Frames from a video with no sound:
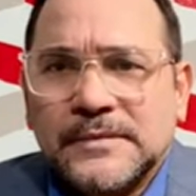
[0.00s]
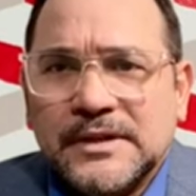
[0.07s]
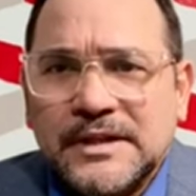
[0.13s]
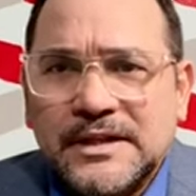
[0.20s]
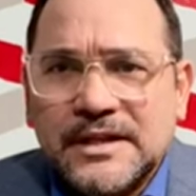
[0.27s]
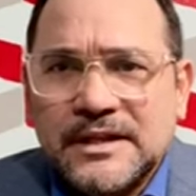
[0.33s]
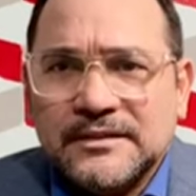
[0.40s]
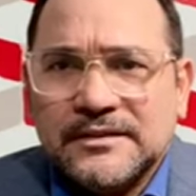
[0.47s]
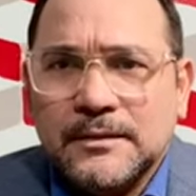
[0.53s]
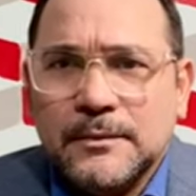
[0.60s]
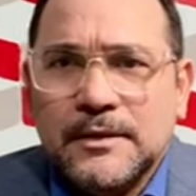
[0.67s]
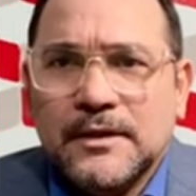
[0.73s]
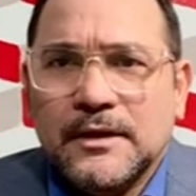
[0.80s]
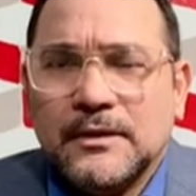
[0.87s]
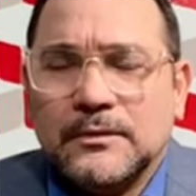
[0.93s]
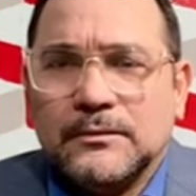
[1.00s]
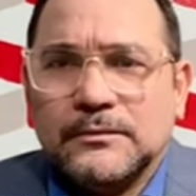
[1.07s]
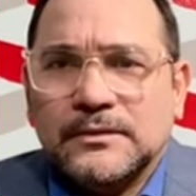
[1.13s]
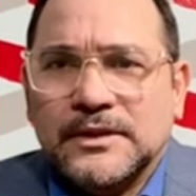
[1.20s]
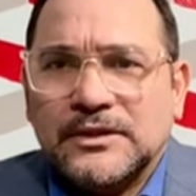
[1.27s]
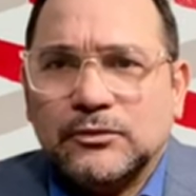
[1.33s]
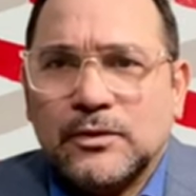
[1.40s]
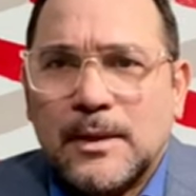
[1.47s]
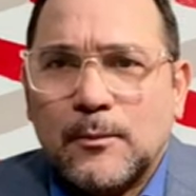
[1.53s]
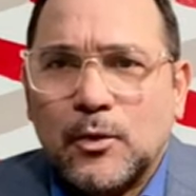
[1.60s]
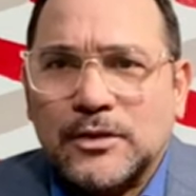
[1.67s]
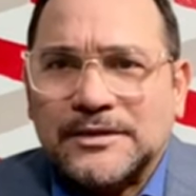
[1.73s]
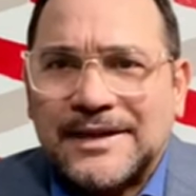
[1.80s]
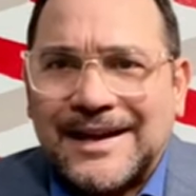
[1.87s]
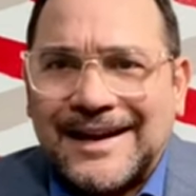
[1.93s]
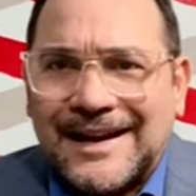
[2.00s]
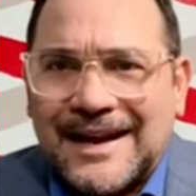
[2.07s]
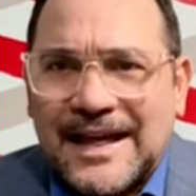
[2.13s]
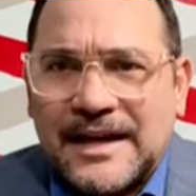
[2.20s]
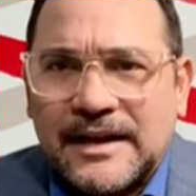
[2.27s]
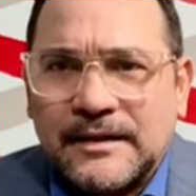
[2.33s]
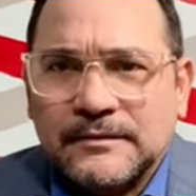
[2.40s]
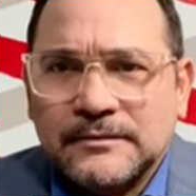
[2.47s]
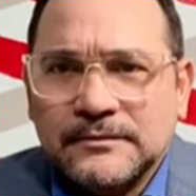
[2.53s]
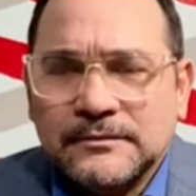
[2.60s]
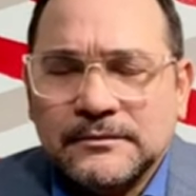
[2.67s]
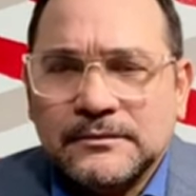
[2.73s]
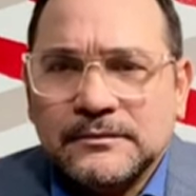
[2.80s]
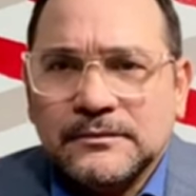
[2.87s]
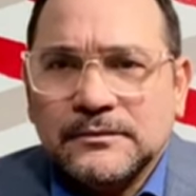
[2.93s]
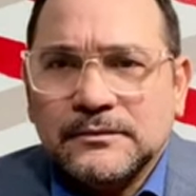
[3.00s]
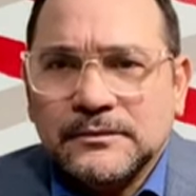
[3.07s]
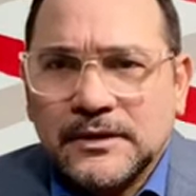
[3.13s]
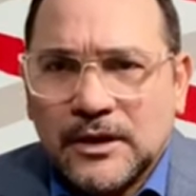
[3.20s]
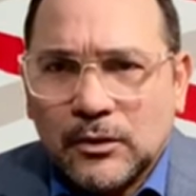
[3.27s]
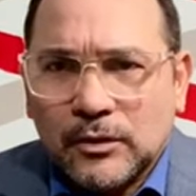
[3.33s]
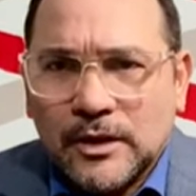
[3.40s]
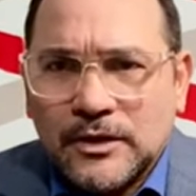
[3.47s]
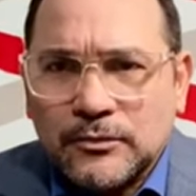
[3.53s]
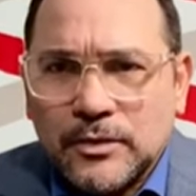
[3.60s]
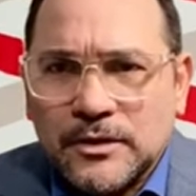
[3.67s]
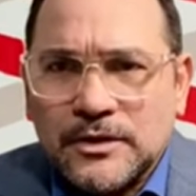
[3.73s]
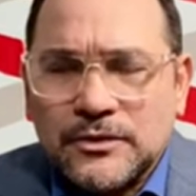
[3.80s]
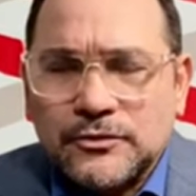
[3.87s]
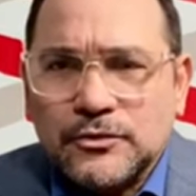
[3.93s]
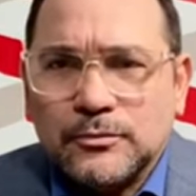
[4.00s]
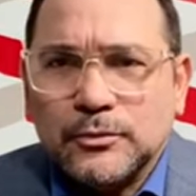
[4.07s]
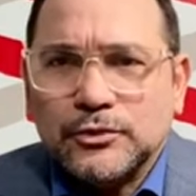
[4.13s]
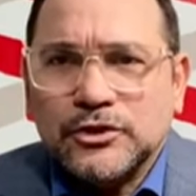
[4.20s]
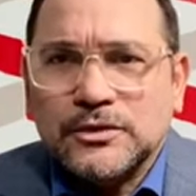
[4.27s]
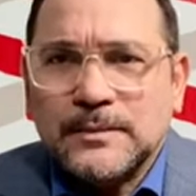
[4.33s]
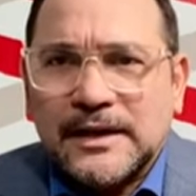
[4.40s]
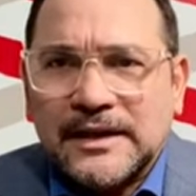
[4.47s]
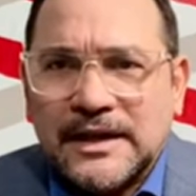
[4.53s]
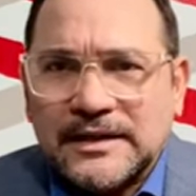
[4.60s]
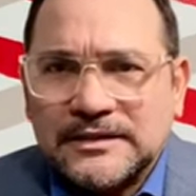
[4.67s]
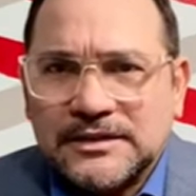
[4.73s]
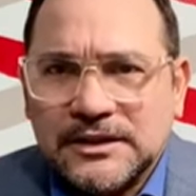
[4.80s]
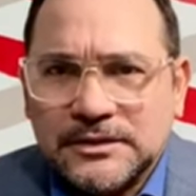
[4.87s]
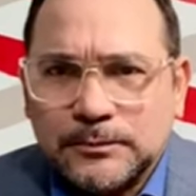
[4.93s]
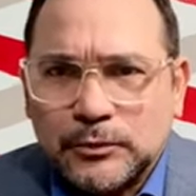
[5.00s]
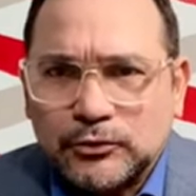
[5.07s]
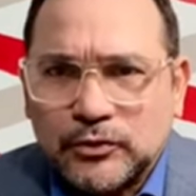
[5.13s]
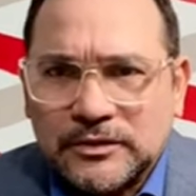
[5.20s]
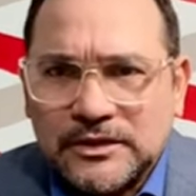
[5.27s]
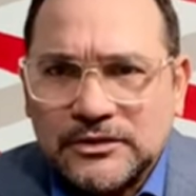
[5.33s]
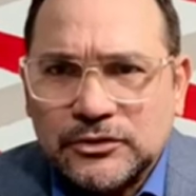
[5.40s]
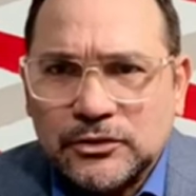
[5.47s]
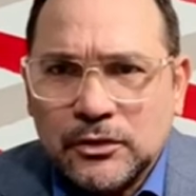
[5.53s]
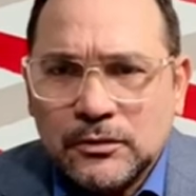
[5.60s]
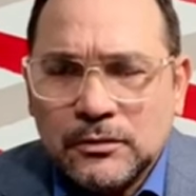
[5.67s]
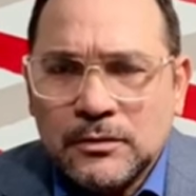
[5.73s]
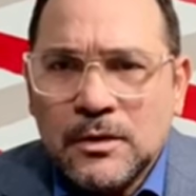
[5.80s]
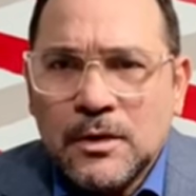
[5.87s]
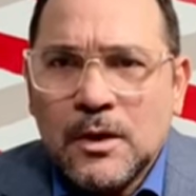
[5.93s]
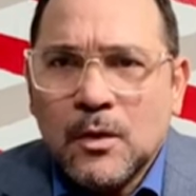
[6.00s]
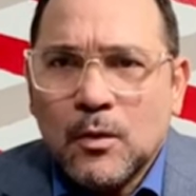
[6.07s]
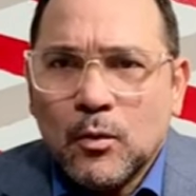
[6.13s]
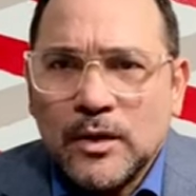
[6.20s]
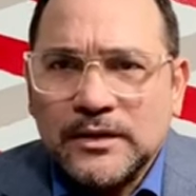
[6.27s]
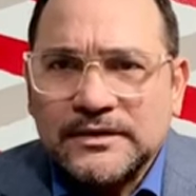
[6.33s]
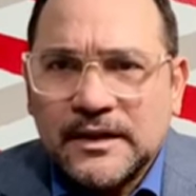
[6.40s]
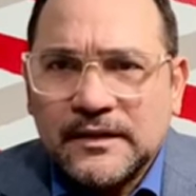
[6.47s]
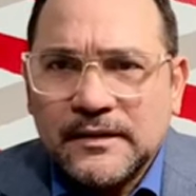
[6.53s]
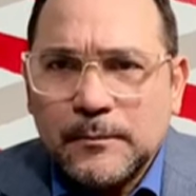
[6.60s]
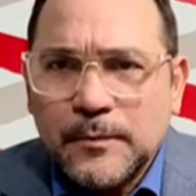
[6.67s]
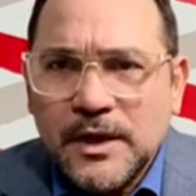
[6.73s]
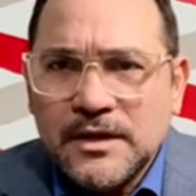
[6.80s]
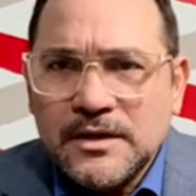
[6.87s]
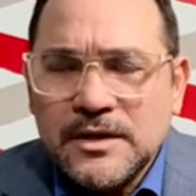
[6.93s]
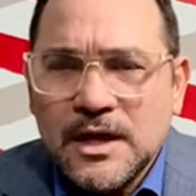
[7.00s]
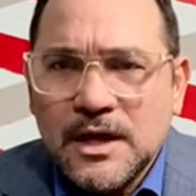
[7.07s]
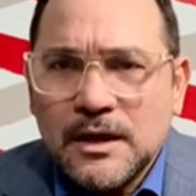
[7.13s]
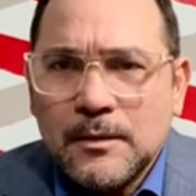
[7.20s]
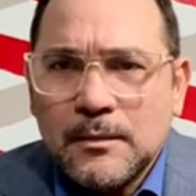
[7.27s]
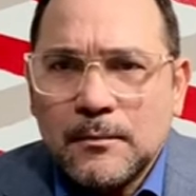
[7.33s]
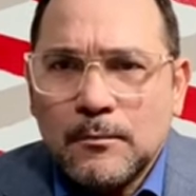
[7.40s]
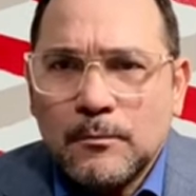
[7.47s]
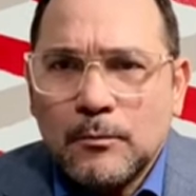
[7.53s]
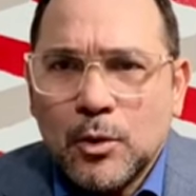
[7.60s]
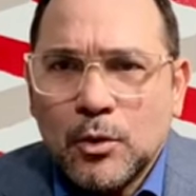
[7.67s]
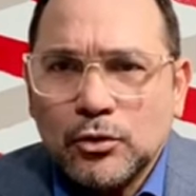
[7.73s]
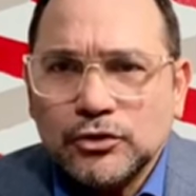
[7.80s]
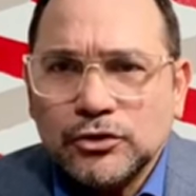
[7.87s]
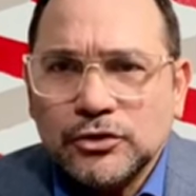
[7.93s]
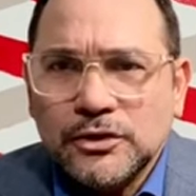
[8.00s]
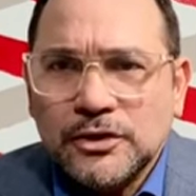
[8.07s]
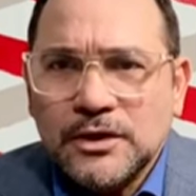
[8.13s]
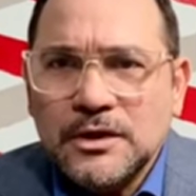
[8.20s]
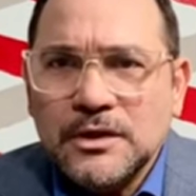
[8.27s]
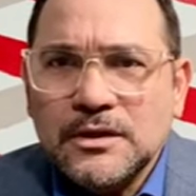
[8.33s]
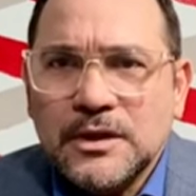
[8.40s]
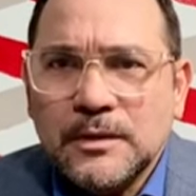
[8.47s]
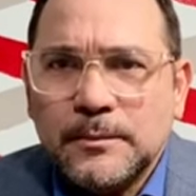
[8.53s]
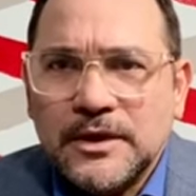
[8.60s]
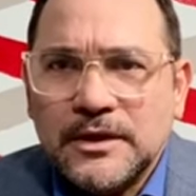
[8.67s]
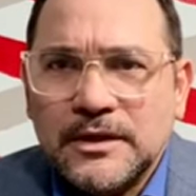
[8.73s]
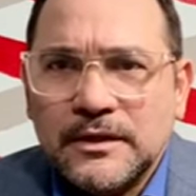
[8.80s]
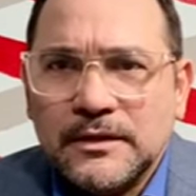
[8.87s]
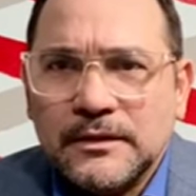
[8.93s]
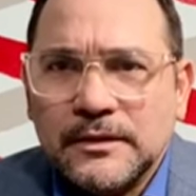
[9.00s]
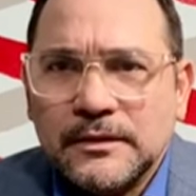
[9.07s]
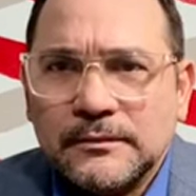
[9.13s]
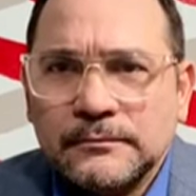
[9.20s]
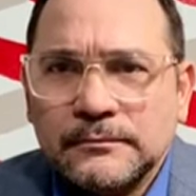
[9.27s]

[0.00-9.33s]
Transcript: Y ese video es una muestra clara de lo que yo he dicho. Muchísimas gracias por su atención. Huáscar de Peña, voz independiente.